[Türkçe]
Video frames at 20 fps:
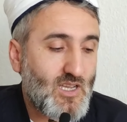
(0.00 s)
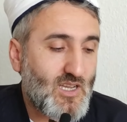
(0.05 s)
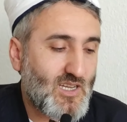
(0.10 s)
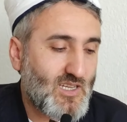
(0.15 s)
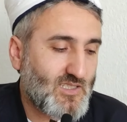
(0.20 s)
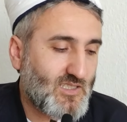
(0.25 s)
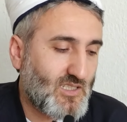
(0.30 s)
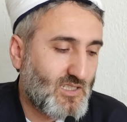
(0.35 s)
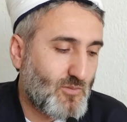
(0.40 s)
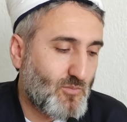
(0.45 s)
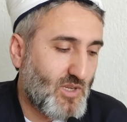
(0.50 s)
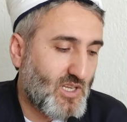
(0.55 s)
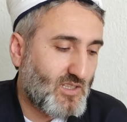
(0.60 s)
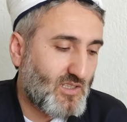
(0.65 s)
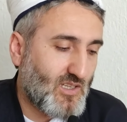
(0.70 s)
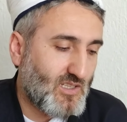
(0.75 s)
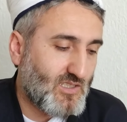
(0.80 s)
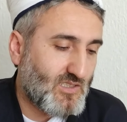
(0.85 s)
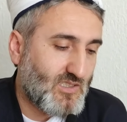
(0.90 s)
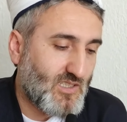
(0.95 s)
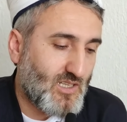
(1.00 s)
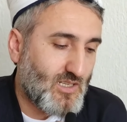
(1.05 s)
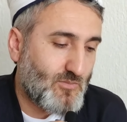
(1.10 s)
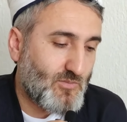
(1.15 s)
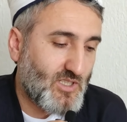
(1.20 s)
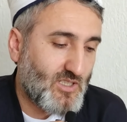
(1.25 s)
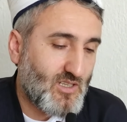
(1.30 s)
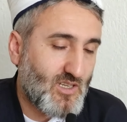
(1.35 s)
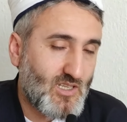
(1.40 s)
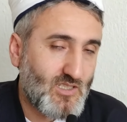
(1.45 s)
Hz. Mehdi
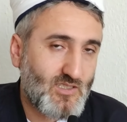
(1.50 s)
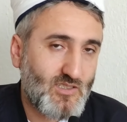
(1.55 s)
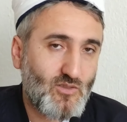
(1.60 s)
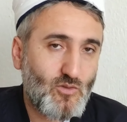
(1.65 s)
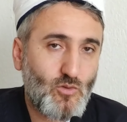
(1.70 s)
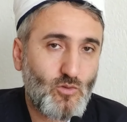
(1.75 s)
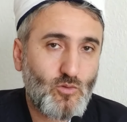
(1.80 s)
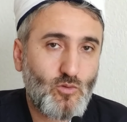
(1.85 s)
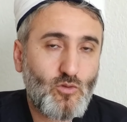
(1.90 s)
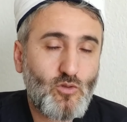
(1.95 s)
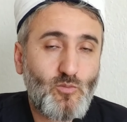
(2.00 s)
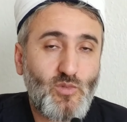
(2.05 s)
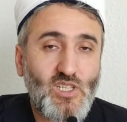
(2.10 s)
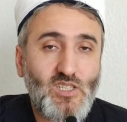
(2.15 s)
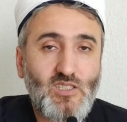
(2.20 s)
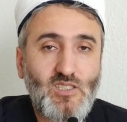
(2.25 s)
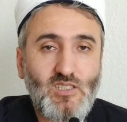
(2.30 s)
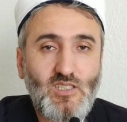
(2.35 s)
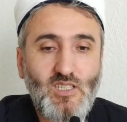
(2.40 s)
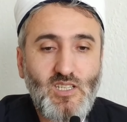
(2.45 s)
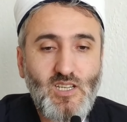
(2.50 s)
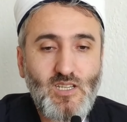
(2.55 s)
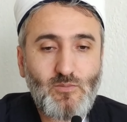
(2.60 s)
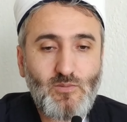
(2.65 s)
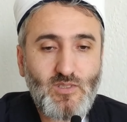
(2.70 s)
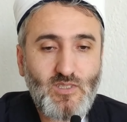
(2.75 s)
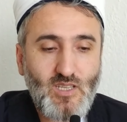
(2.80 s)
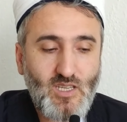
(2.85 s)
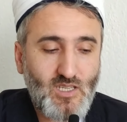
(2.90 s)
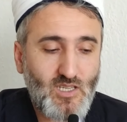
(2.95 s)
Aleyhisselam'ın asır olduğunu bildirdiler
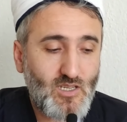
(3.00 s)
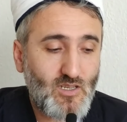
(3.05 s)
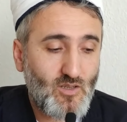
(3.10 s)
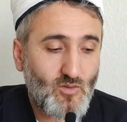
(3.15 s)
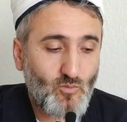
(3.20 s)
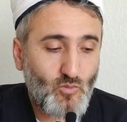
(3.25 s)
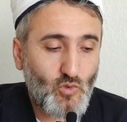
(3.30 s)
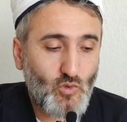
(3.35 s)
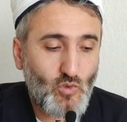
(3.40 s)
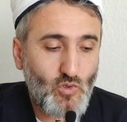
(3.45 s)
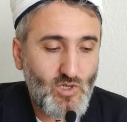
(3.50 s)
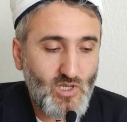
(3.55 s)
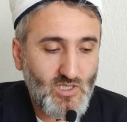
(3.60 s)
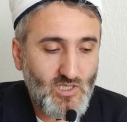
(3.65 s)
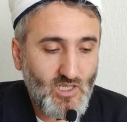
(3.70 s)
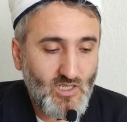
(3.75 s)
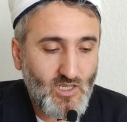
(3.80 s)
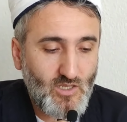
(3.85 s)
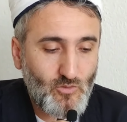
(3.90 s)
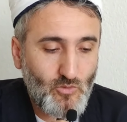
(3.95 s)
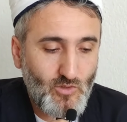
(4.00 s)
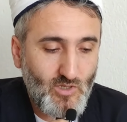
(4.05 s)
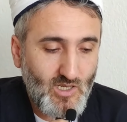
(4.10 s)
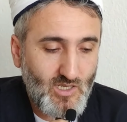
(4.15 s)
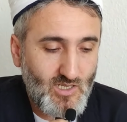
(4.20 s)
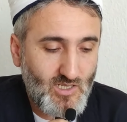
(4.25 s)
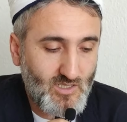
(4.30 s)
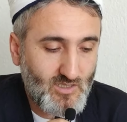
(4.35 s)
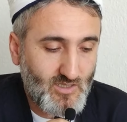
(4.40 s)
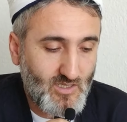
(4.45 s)
bize ki bütün yaşanan
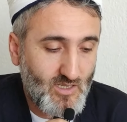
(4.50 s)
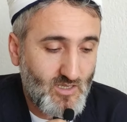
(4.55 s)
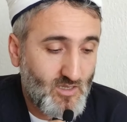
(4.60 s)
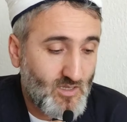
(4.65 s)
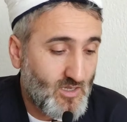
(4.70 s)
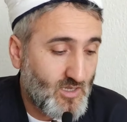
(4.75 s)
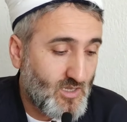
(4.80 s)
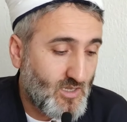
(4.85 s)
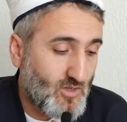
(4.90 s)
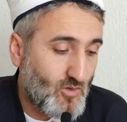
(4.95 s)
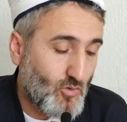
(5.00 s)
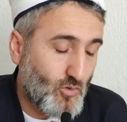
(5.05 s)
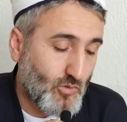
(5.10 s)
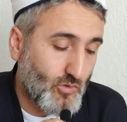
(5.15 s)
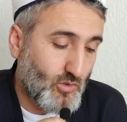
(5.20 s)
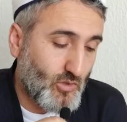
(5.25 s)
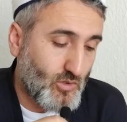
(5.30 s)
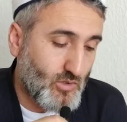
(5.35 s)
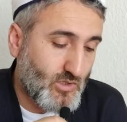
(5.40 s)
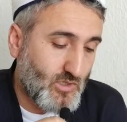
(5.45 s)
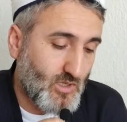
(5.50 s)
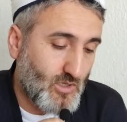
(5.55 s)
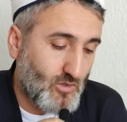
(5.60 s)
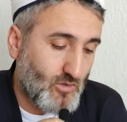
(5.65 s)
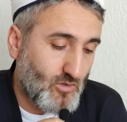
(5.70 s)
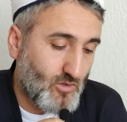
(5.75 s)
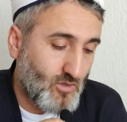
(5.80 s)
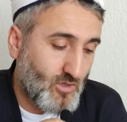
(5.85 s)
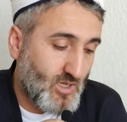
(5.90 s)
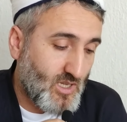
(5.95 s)
olaylar da onu
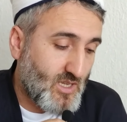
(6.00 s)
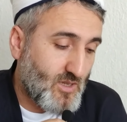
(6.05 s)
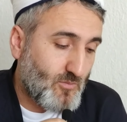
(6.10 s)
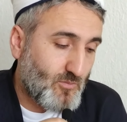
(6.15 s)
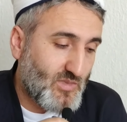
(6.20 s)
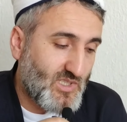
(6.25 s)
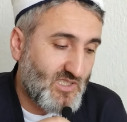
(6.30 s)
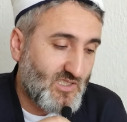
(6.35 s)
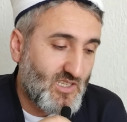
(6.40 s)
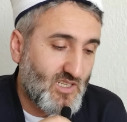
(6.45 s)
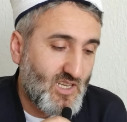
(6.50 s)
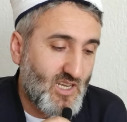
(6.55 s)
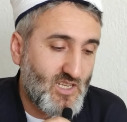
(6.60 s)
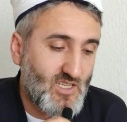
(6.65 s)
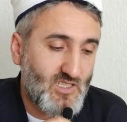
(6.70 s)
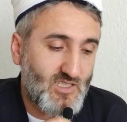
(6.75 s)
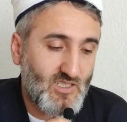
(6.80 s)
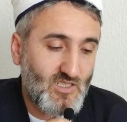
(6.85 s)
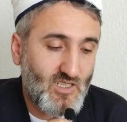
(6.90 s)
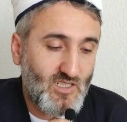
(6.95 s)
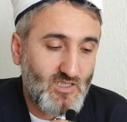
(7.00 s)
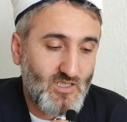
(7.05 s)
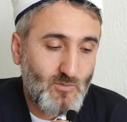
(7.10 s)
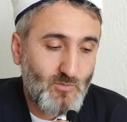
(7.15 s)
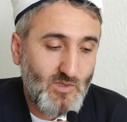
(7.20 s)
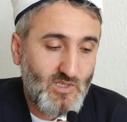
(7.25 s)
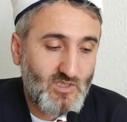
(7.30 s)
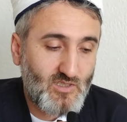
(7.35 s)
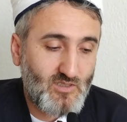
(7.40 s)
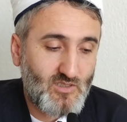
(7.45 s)
gösteriyor. Biz yine en iyisini Allah
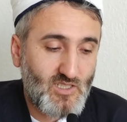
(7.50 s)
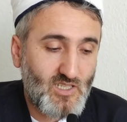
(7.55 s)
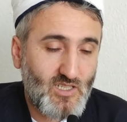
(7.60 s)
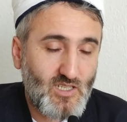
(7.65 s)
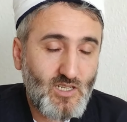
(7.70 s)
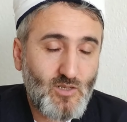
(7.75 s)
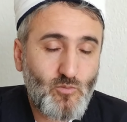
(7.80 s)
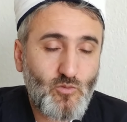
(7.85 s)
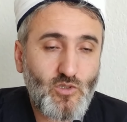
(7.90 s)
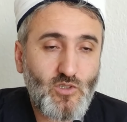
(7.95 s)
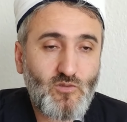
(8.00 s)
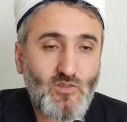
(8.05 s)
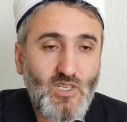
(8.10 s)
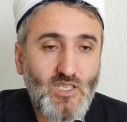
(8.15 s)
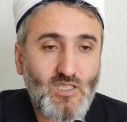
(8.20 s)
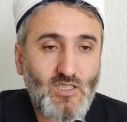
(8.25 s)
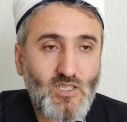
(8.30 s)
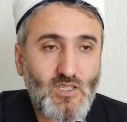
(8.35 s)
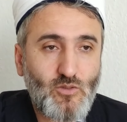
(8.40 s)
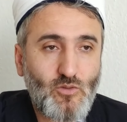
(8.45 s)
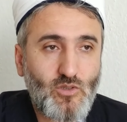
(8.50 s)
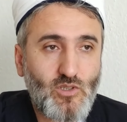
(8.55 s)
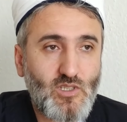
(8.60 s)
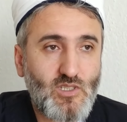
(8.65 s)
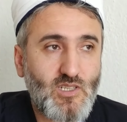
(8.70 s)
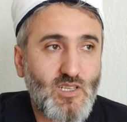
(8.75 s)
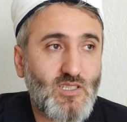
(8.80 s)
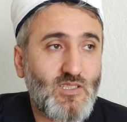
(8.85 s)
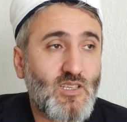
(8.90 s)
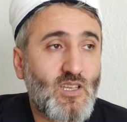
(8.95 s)
bilir diyerek bu rivayetleri
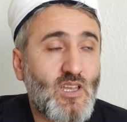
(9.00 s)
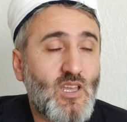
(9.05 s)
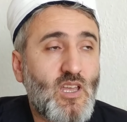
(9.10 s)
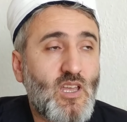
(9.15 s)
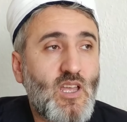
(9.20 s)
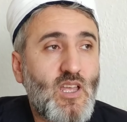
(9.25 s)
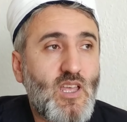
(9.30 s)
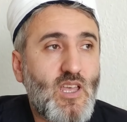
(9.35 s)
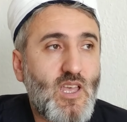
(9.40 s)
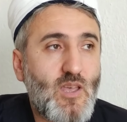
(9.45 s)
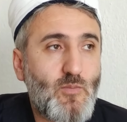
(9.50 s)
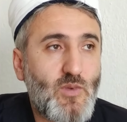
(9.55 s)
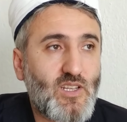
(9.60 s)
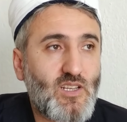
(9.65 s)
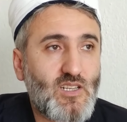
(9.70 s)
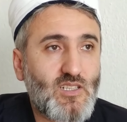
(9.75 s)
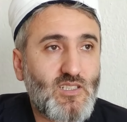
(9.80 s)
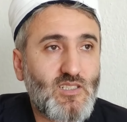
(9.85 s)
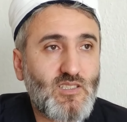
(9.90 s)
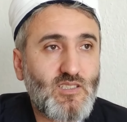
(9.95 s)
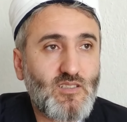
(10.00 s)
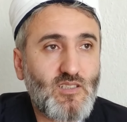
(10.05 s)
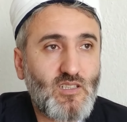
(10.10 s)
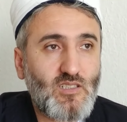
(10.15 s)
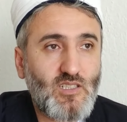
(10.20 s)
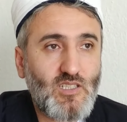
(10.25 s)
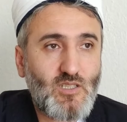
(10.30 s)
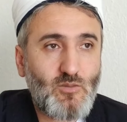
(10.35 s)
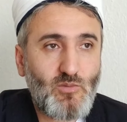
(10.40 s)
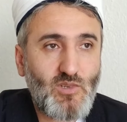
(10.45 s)
okuyacağız. Hemen arkasından
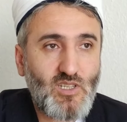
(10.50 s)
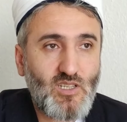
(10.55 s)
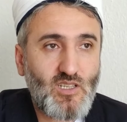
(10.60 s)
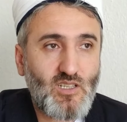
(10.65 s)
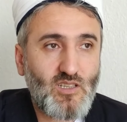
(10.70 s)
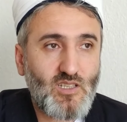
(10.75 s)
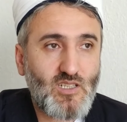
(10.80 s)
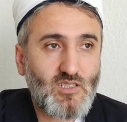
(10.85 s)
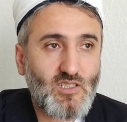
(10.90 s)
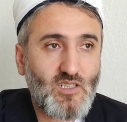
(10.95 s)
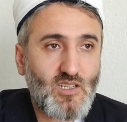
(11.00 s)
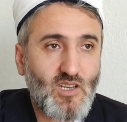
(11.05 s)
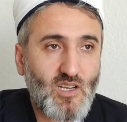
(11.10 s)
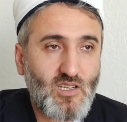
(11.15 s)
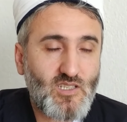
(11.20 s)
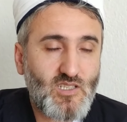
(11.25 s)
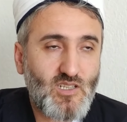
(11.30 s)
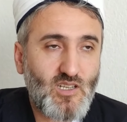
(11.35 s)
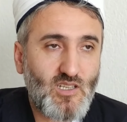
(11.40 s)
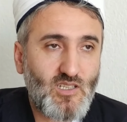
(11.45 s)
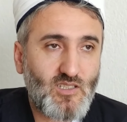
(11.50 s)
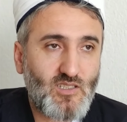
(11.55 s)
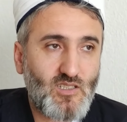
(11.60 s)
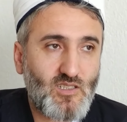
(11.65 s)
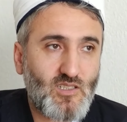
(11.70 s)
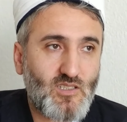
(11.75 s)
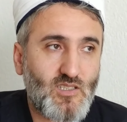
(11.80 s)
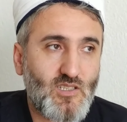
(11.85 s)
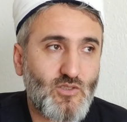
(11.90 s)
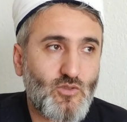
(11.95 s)
2000'li yıllarda Irak işgal
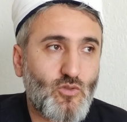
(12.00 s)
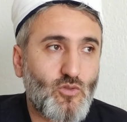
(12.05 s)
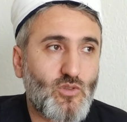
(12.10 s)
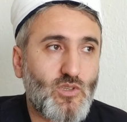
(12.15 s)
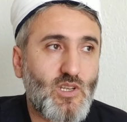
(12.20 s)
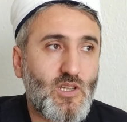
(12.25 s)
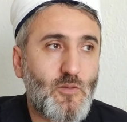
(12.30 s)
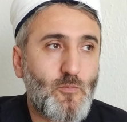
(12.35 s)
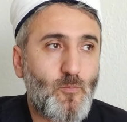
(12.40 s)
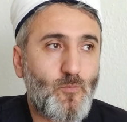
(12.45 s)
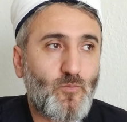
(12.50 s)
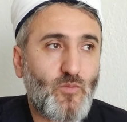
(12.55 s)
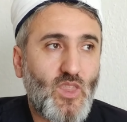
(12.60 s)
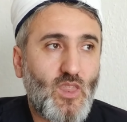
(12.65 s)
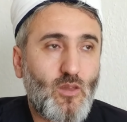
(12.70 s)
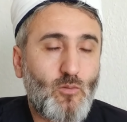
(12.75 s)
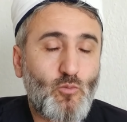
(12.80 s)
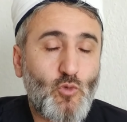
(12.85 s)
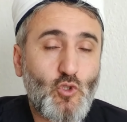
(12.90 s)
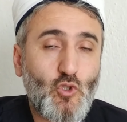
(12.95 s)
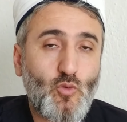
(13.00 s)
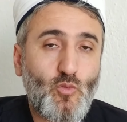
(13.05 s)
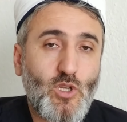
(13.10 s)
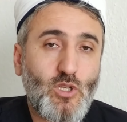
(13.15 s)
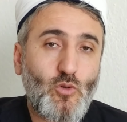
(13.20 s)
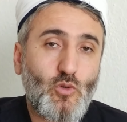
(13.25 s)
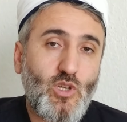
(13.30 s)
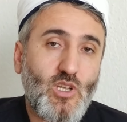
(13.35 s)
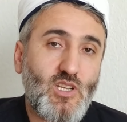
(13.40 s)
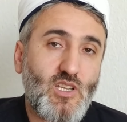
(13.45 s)
edildikten sonra Müslüman
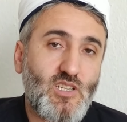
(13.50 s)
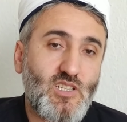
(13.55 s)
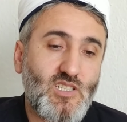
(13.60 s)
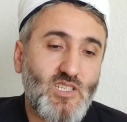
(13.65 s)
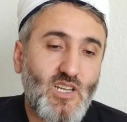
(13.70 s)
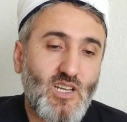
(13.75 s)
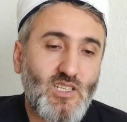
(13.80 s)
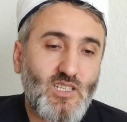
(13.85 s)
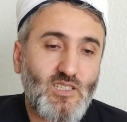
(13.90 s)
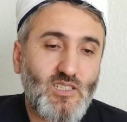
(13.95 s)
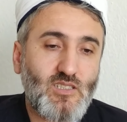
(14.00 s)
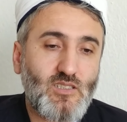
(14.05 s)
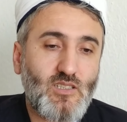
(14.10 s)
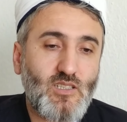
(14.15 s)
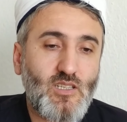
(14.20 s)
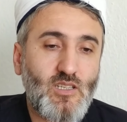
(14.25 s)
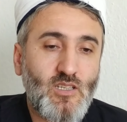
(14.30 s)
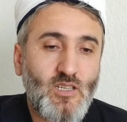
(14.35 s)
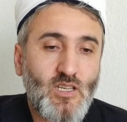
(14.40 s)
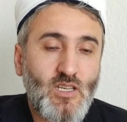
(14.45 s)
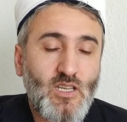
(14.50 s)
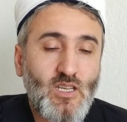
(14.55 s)
ülkeler işgal edildi.